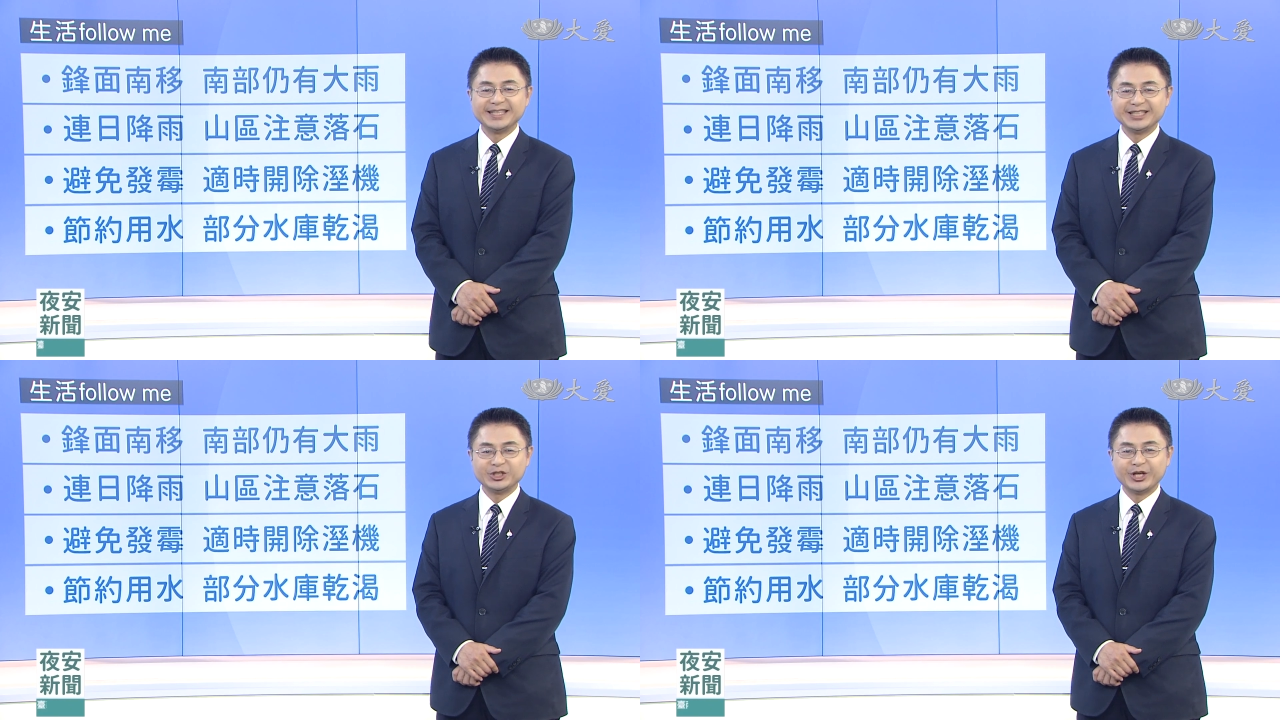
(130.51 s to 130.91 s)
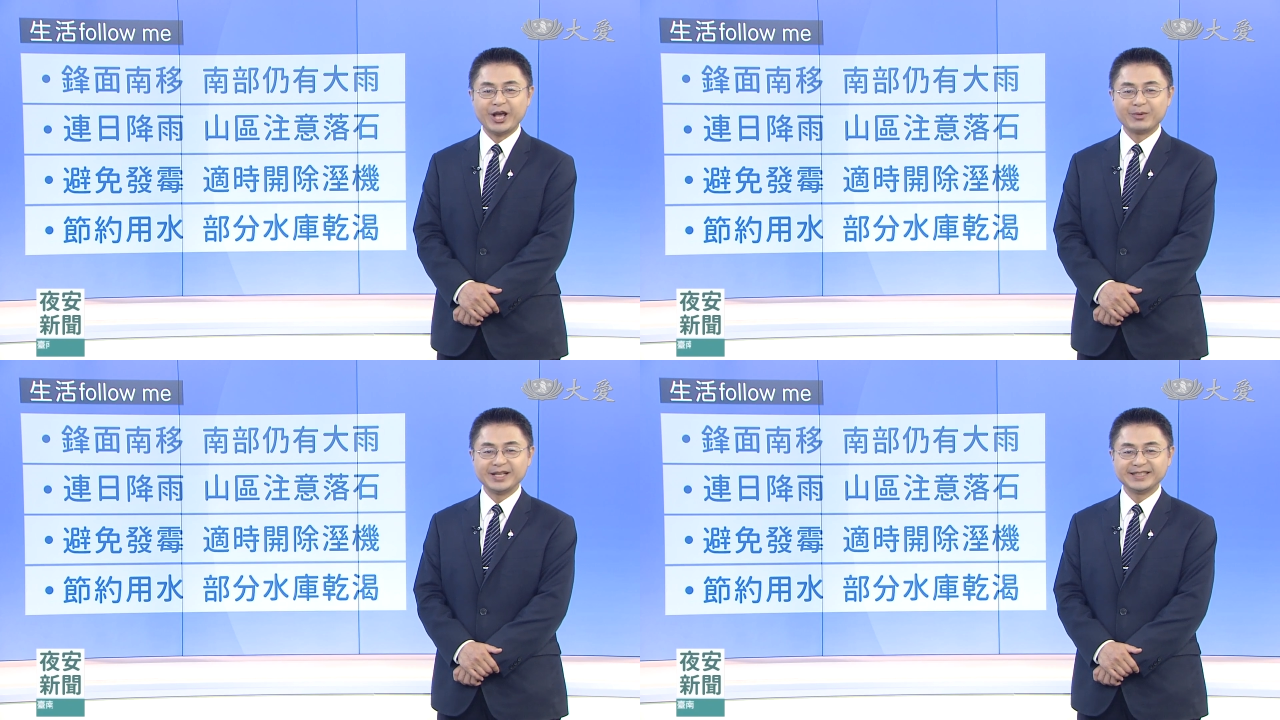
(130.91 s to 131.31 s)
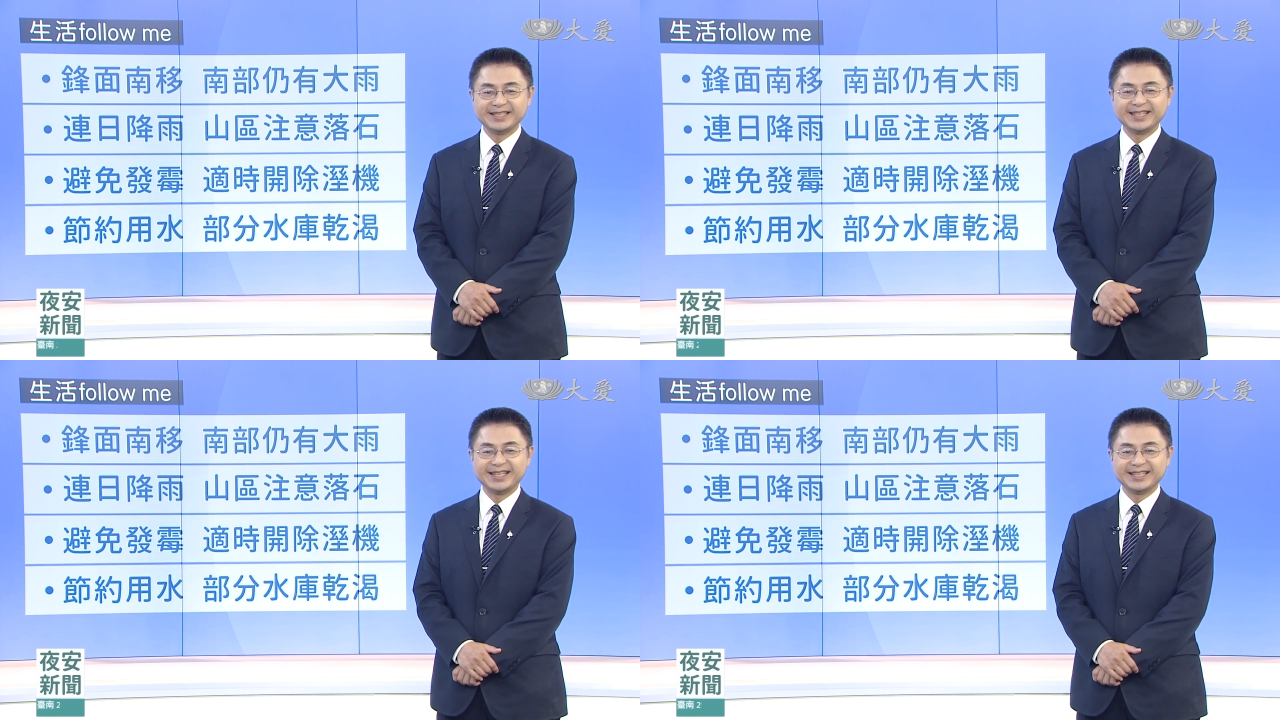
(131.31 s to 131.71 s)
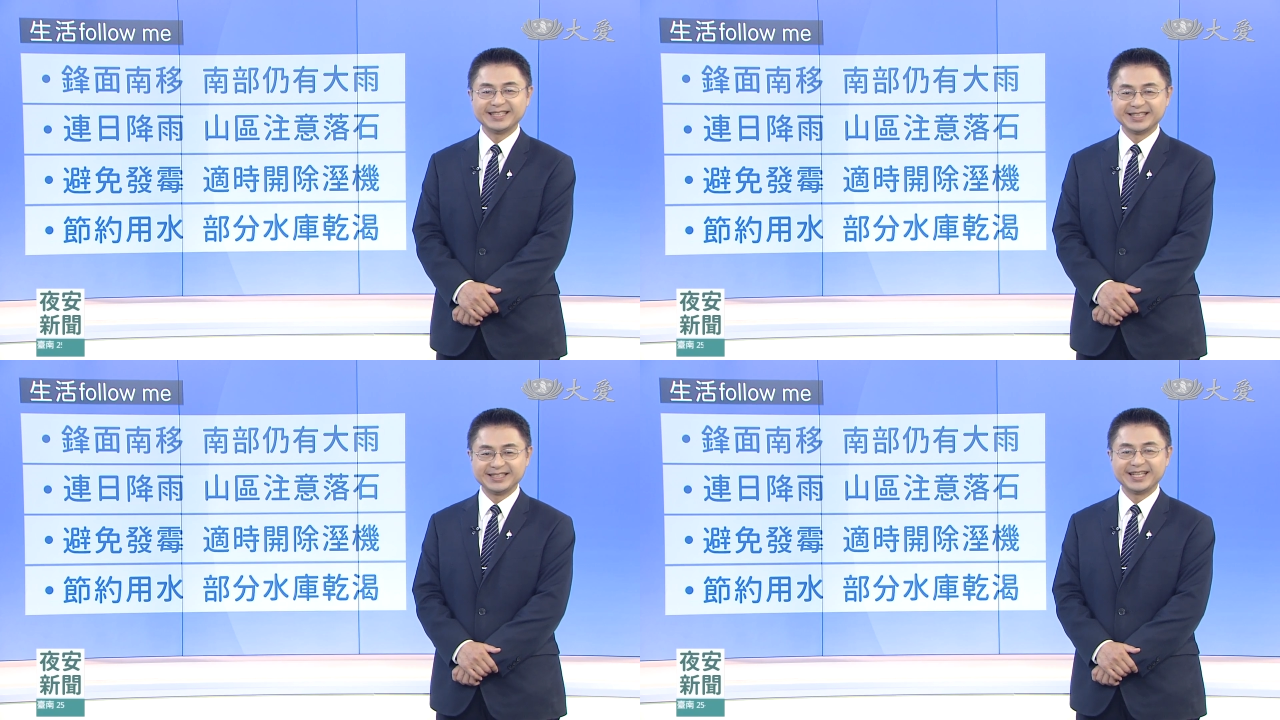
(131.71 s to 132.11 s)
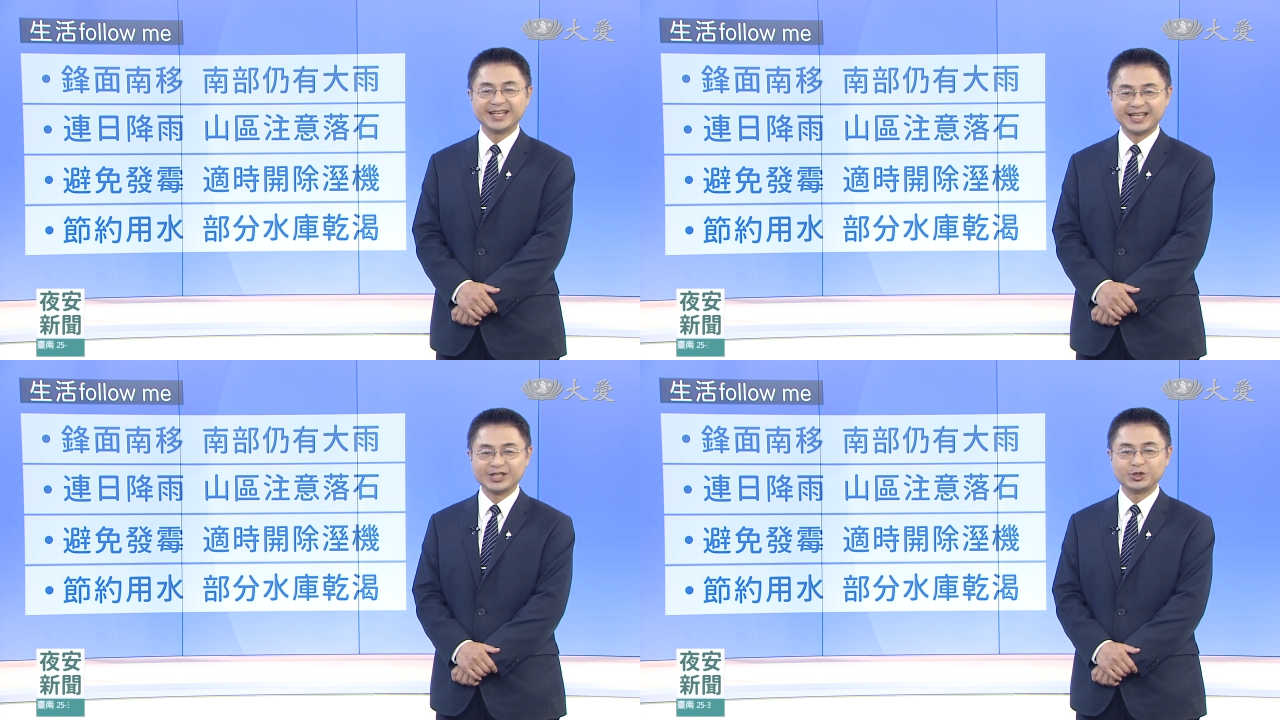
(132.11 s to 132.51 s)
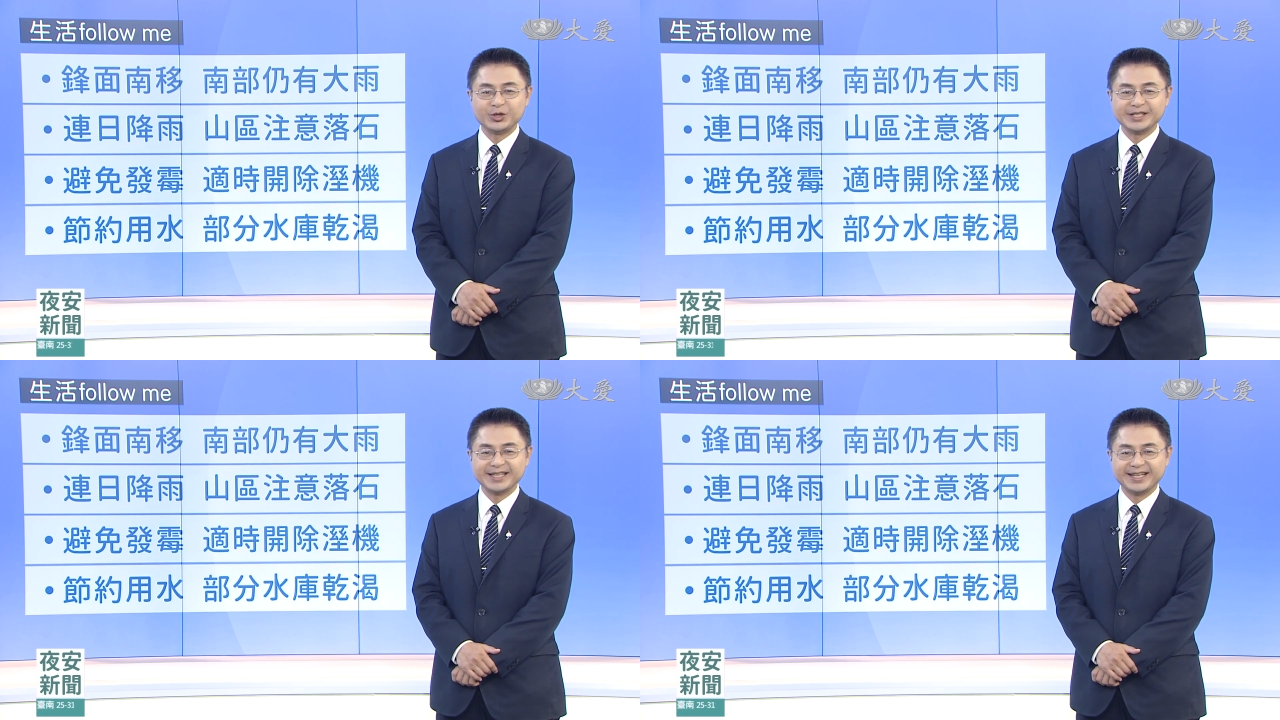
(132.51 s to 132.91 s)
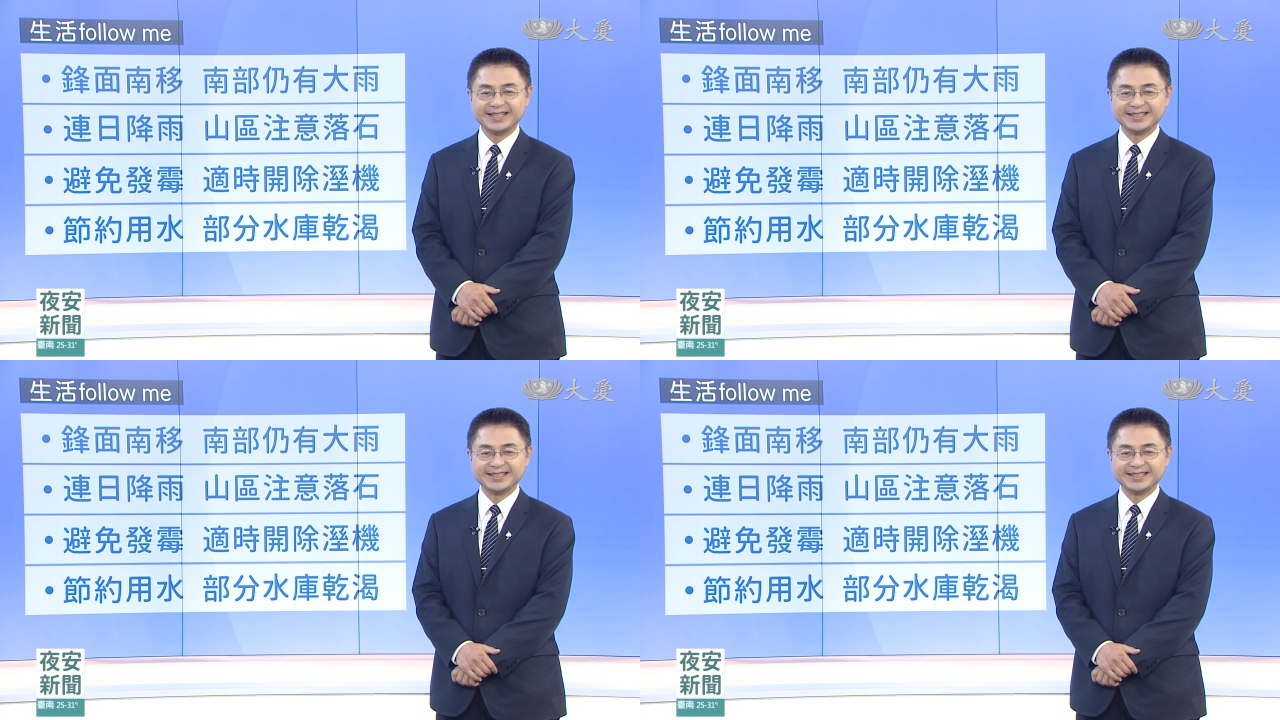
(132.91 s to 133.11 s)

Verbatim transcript: 接着来关心各地详细的天气预测。